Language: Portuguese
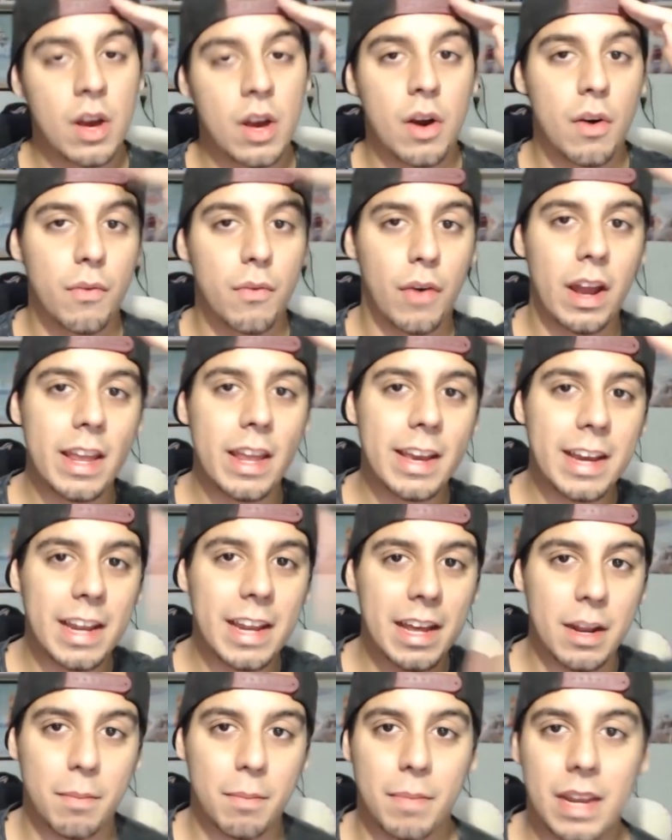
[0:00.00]
Fala aí
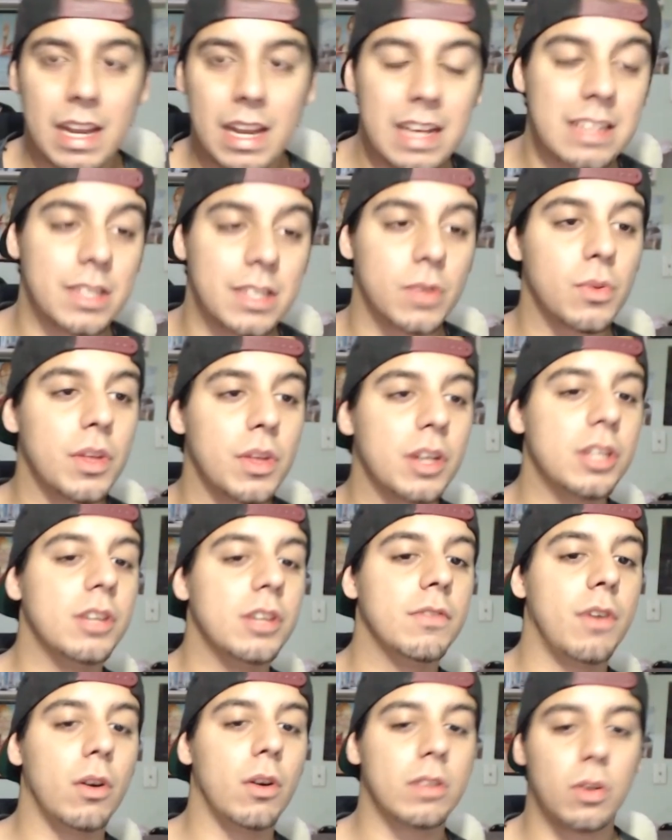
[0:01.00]
galera, beleza? Guda aqui
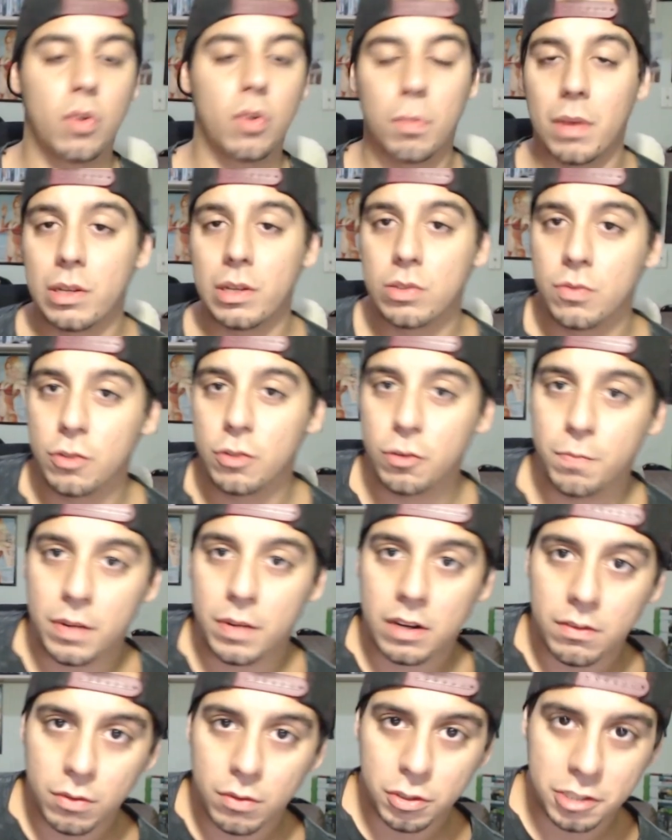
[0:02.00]
de volta com mais um vídeo
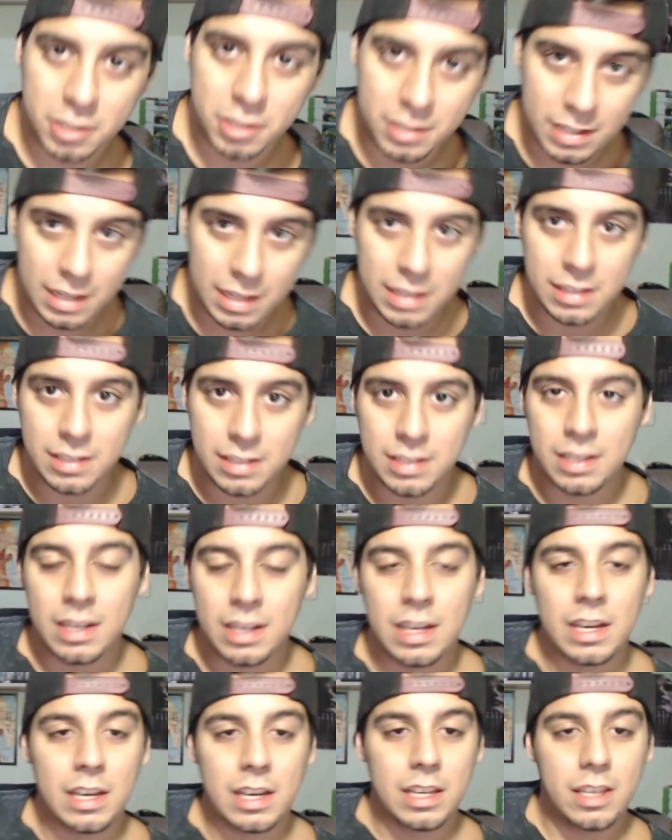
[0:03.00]
pra vocês.
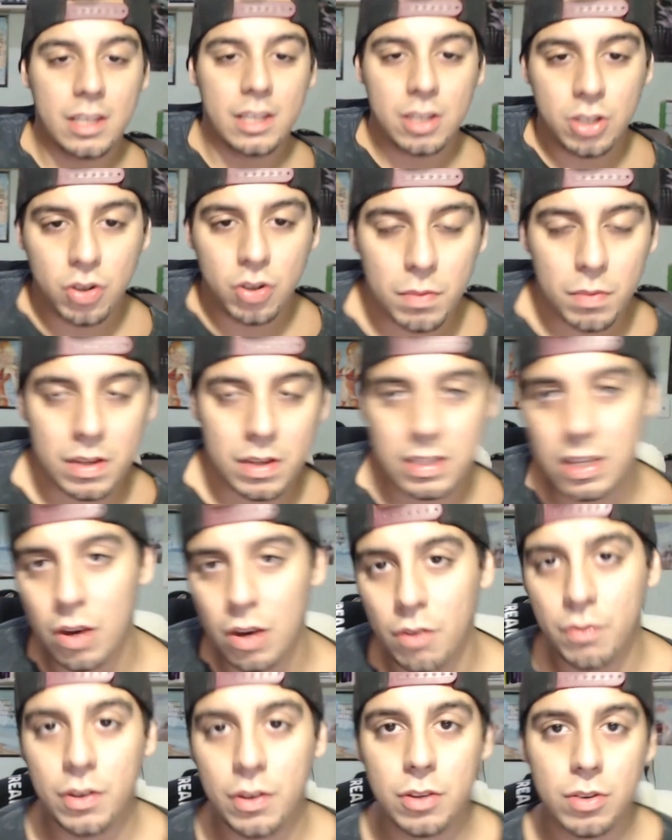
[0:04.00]
E antes de começar
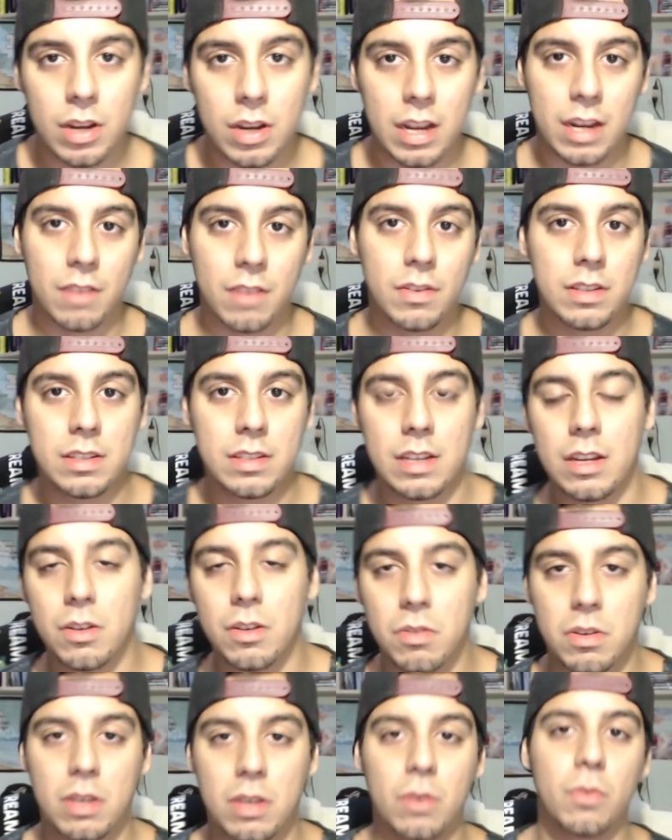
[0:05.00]
o vídeo, galera,
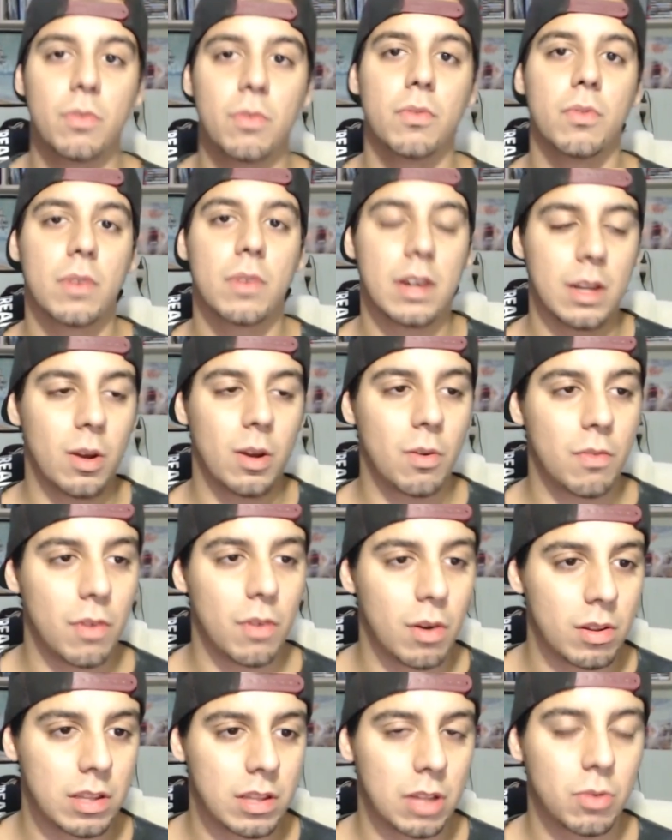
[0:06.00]
avisando que o canal
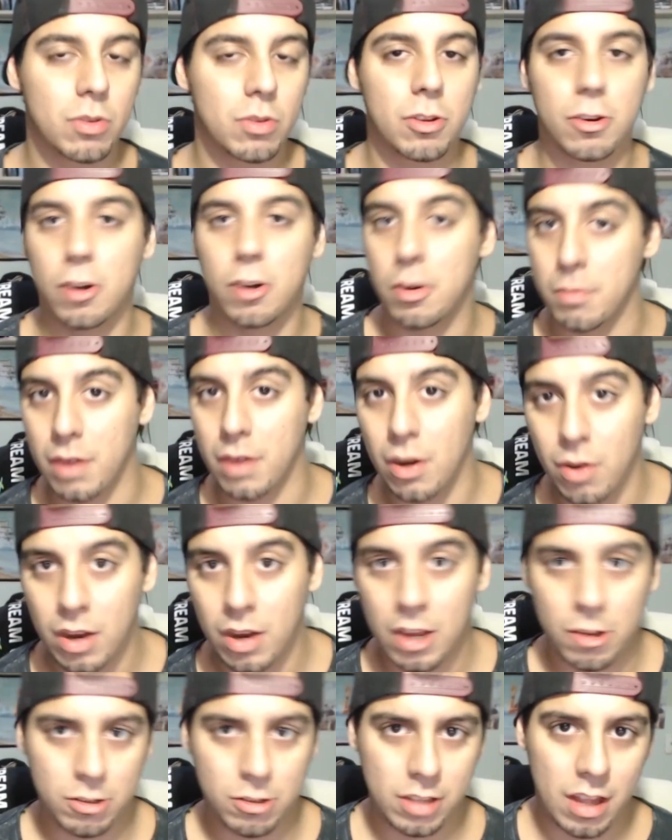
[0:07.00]
volta tudo ao normal.
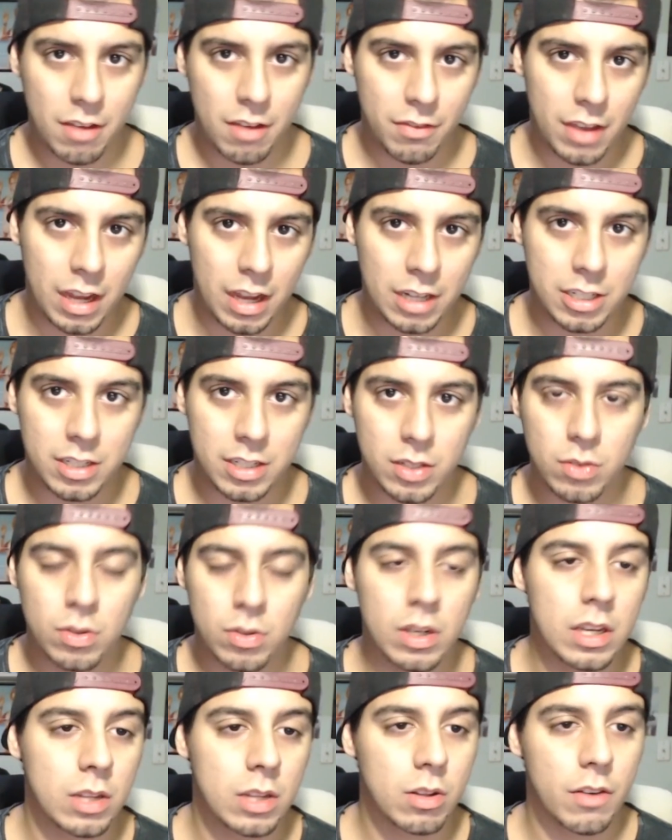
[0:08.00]
Estava viajando,
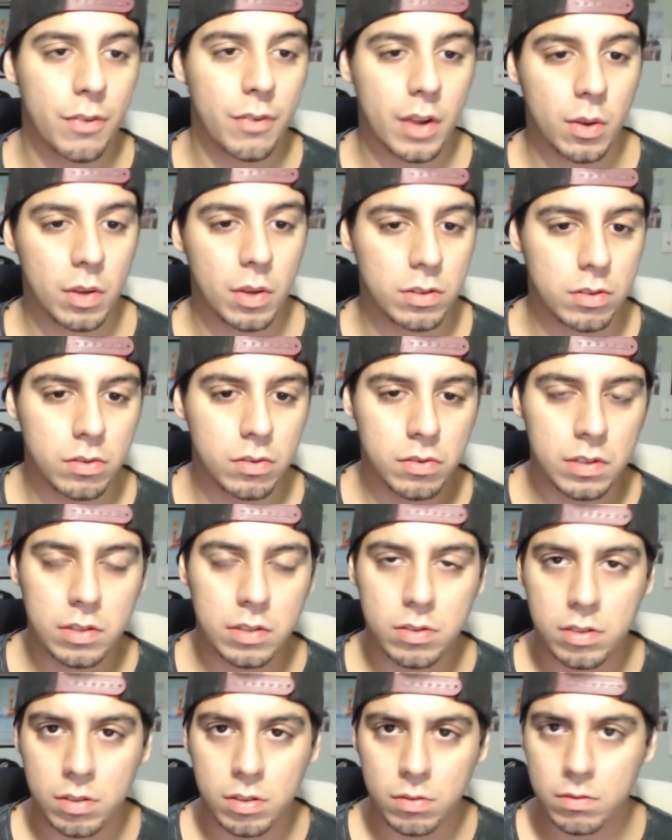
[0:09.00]
a frequência dos
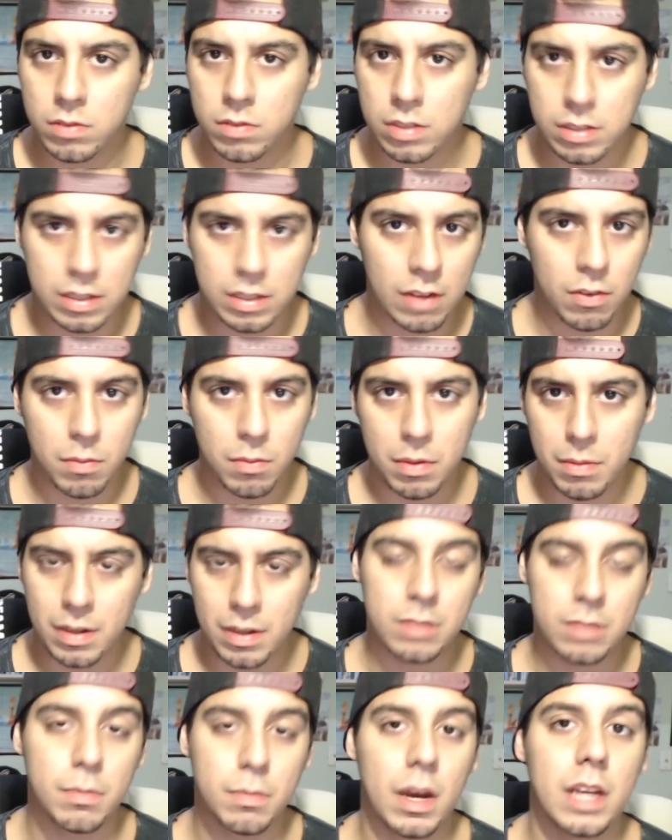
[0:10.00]
vídeos estavam bem
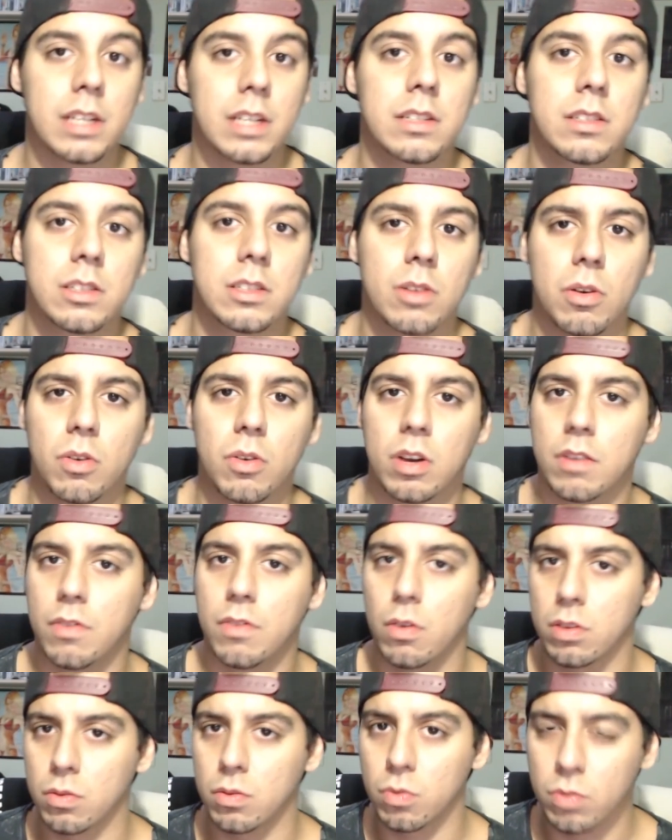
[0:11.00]
mais baixas, então agora
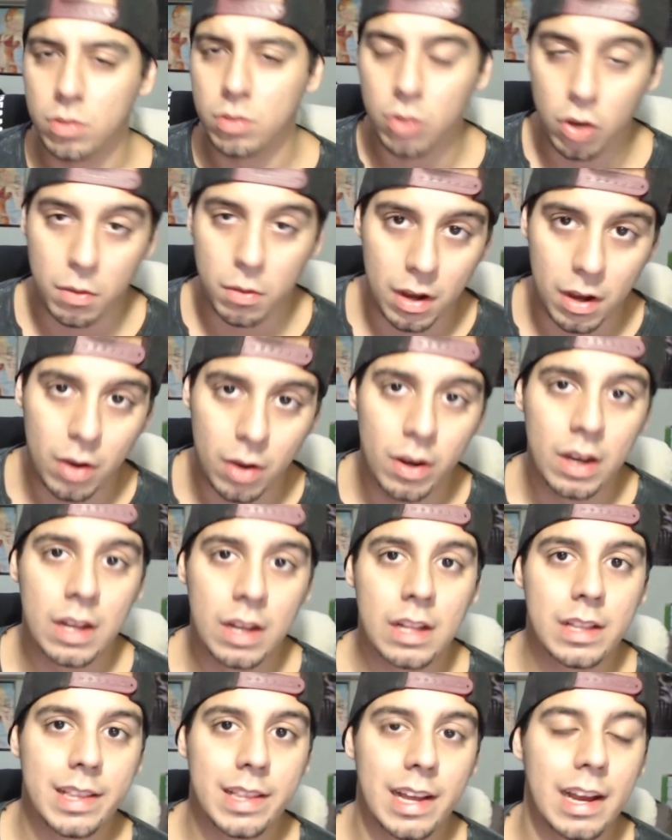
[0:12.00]
volta tudo ao normal
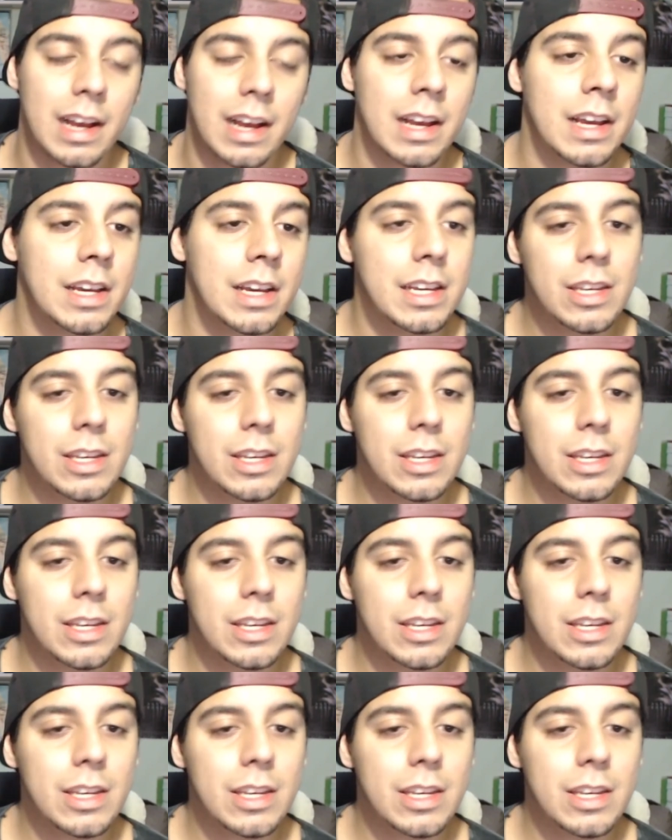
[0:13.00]
tá?